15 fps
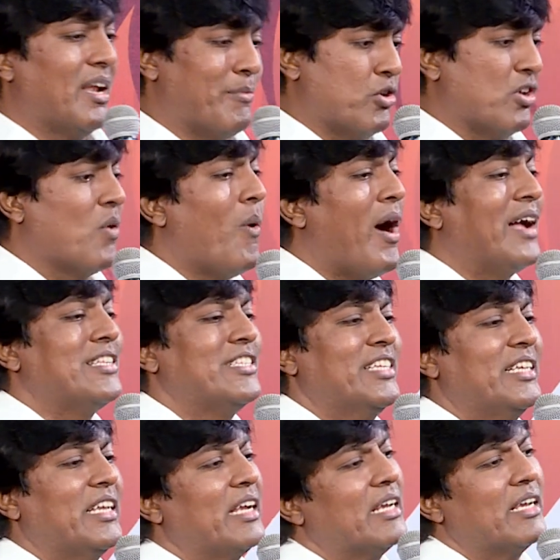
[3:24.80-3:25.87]
நம்மளுடைய
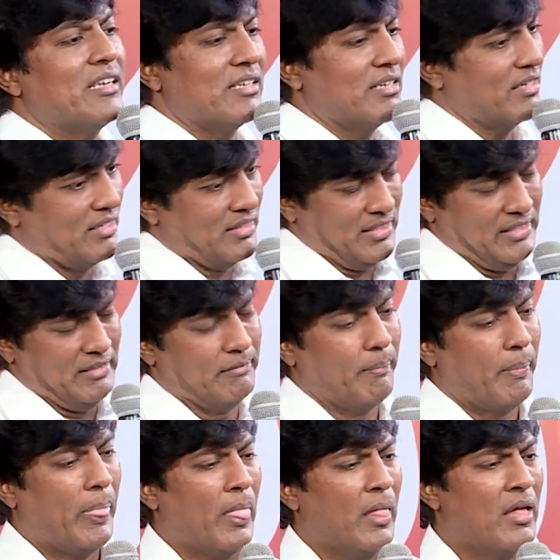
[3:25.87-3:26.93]
வாஞ்சை எங்கே இருக்கிறது
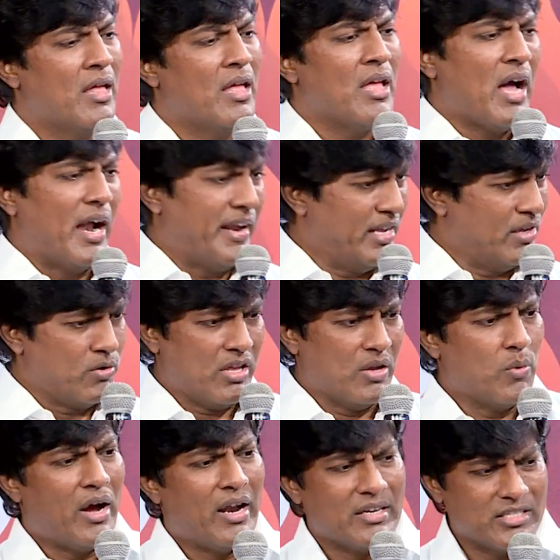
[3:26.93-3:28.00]
அநேகருடைய
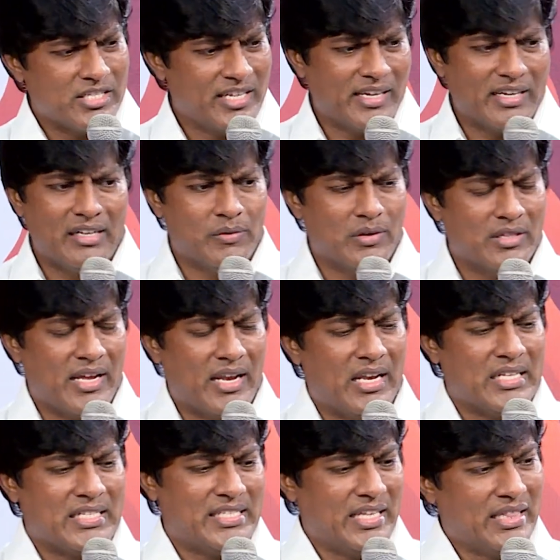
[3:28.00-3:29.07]
வாஞ்சைகள் வந்து
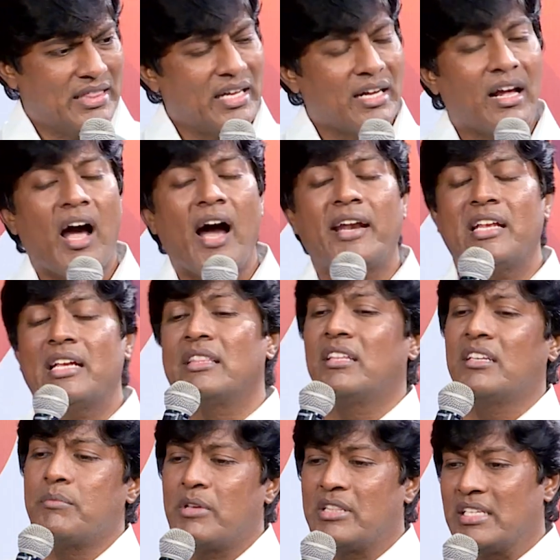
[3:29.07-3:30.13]
எல்லாம் செத்த
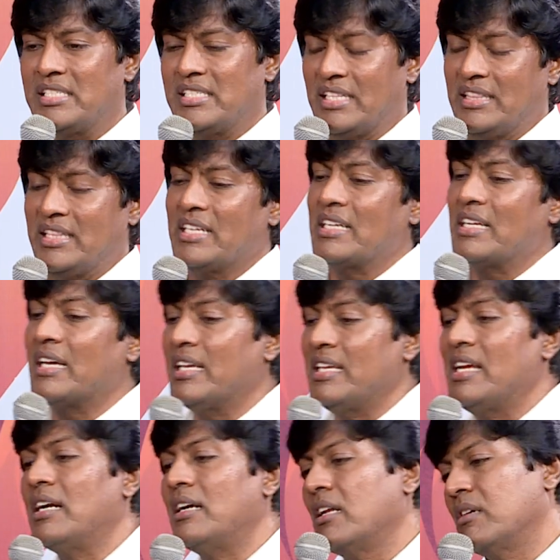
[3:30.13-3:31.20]
காரியத்தின் மீது செத்த
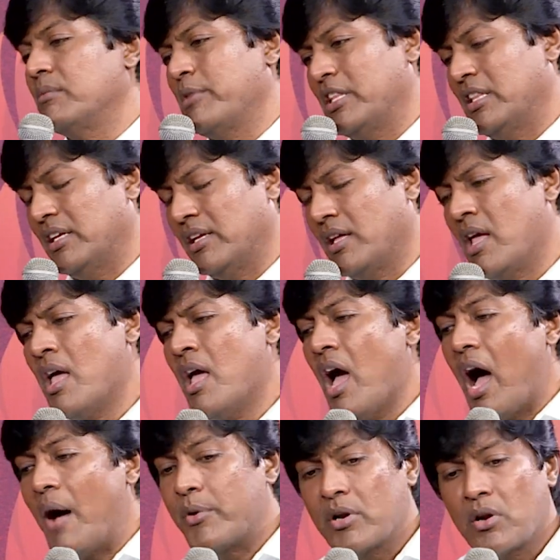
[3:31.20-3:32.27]
கிரியைகளின் மீது
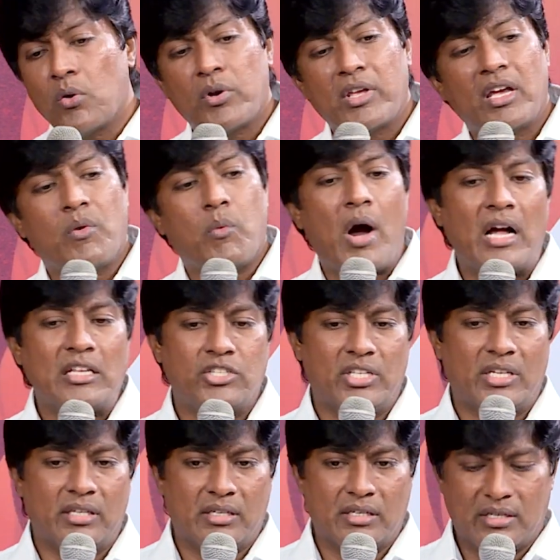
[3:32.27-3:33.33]
அவர்களுடைய
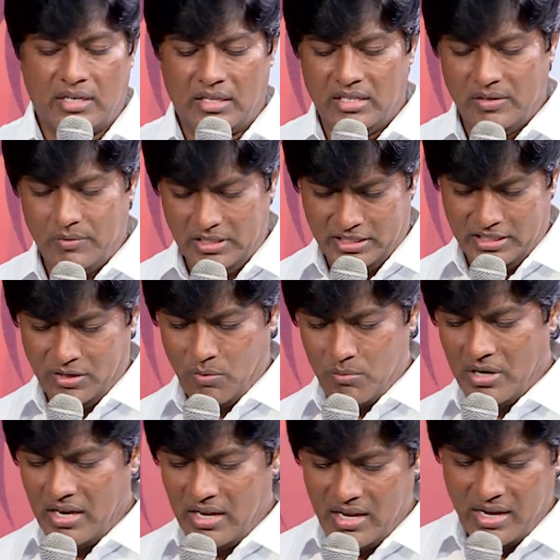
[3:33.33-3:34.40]
வாஞ்சை இருக்கிறது வசனம்
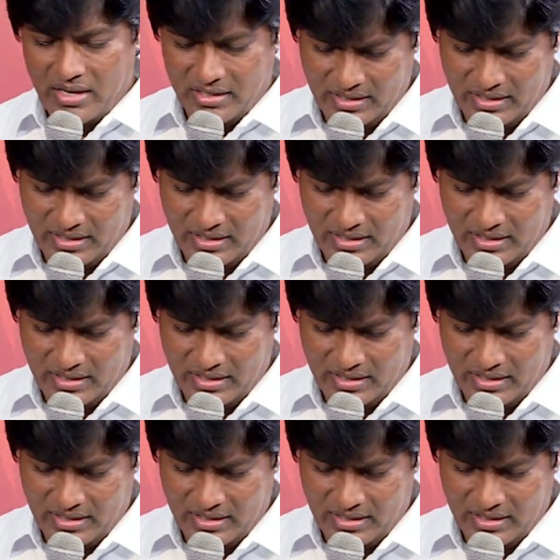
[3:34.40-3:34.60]
ரொம்ப அழகாக